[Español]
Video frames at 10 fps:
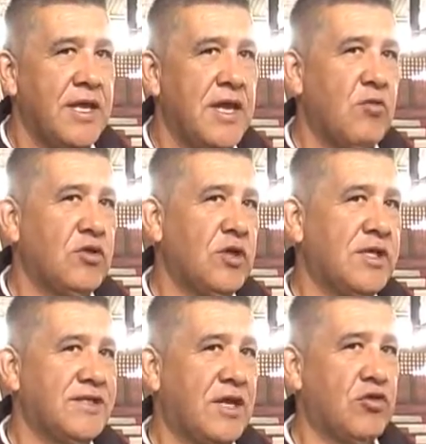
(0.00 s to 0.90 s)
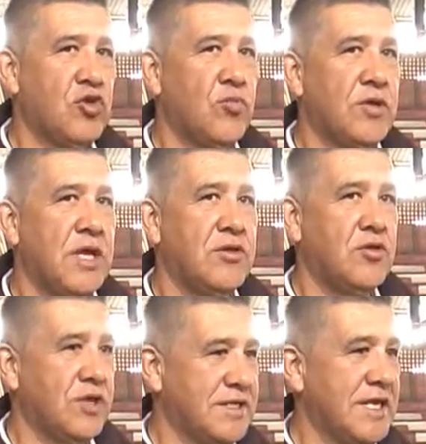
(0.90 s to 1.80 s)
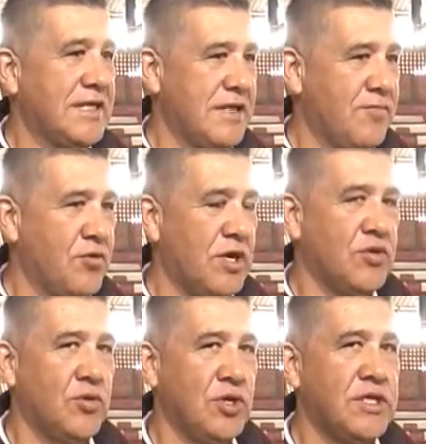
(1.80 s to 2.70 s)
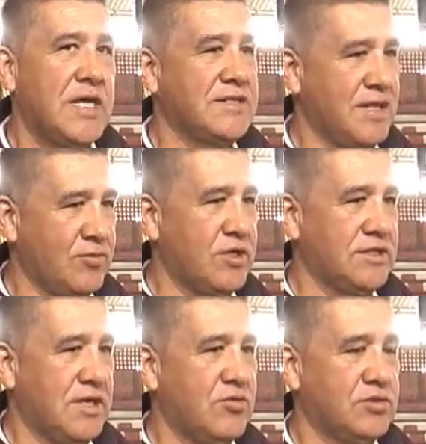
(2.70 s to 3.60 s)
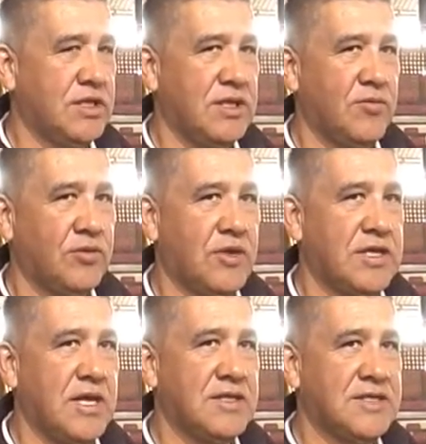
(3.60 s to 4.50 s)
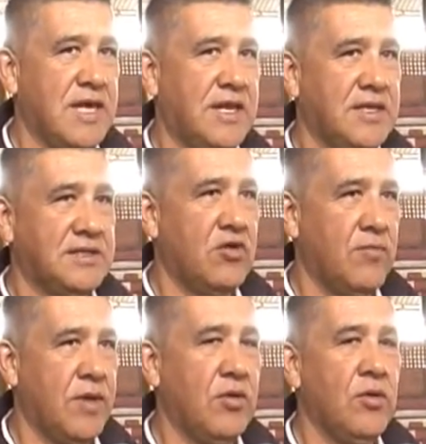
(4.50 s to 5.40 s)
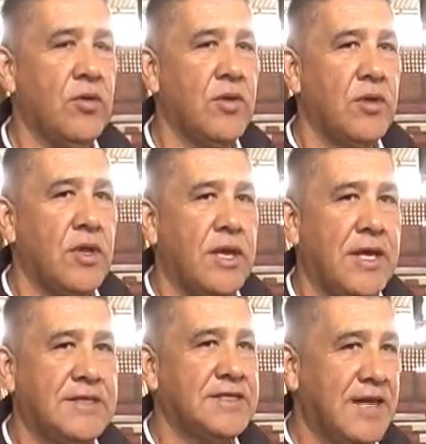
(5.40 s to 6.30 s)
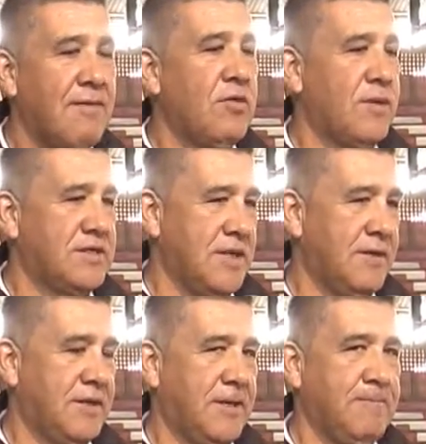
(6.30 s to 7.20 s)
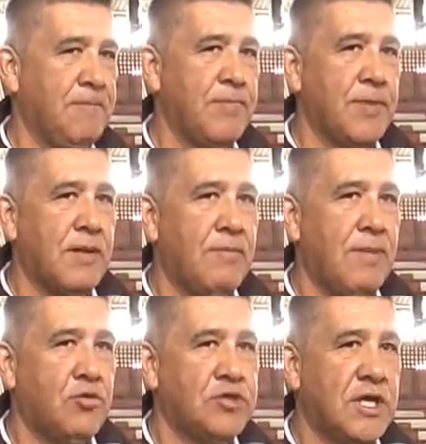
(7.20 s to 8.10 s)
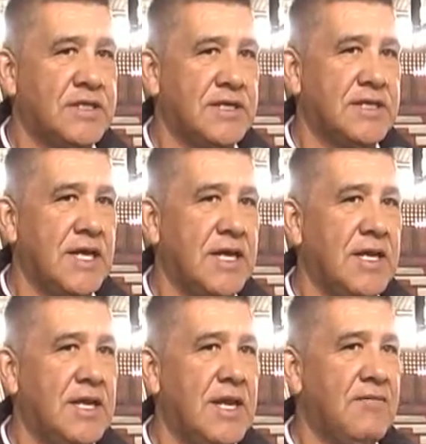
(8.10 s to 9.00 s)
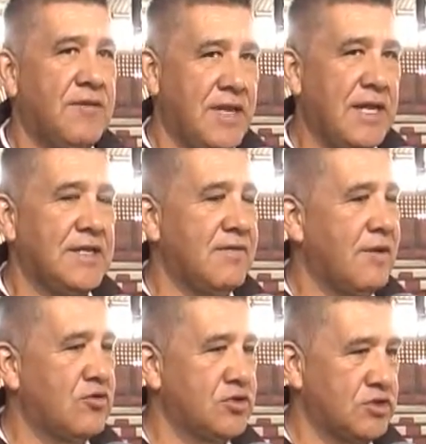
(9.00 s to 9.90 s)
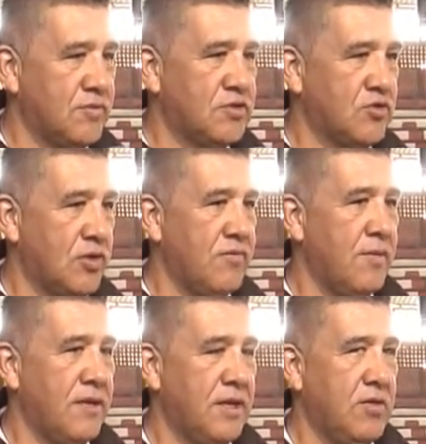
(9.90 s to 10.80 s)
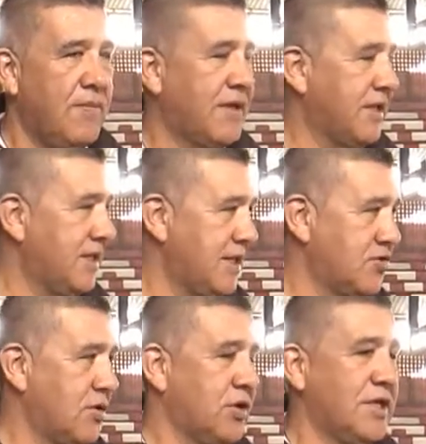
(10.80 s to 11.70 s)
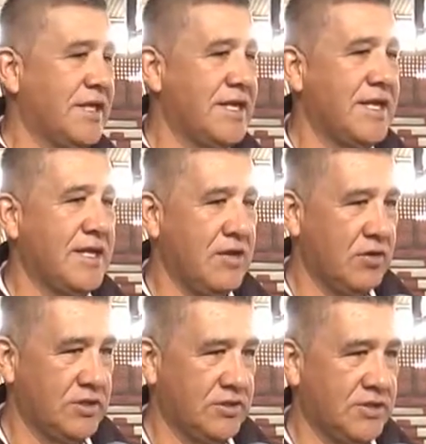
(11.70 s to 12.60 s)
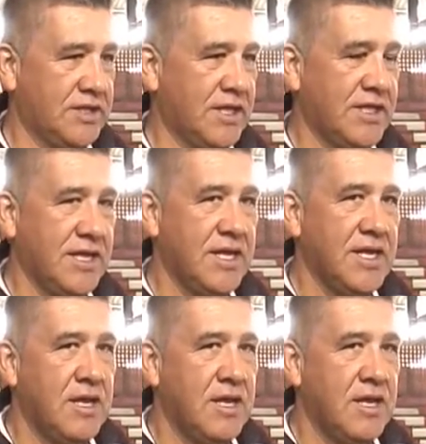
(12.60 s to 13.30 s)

Y en cuanto al desarrollo, pues a Dios gracias, el tiempo nos ayudó y ya estamos en estas justas deportivas, ya cierre este domingo. Este sábado precisamente vamos a hacer ya las finales de baloncesto masculino y femenino a partir de las 4 de la tarde aquí en el Coliseo Santander,